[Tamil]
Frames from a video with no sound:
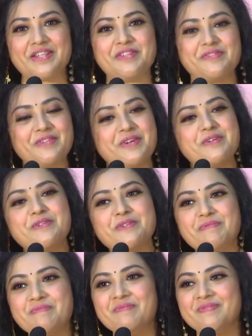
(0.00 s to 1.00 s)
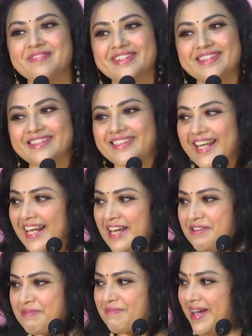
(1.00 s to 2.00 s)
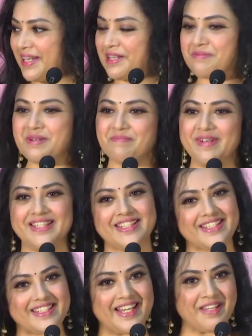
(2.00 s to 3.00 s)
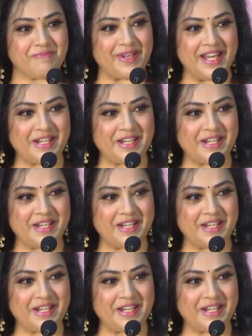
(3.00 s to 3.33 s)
இவ்வளோ எல்லோரும் பயங்கரமாக பேசிட்டு நான் இப்போ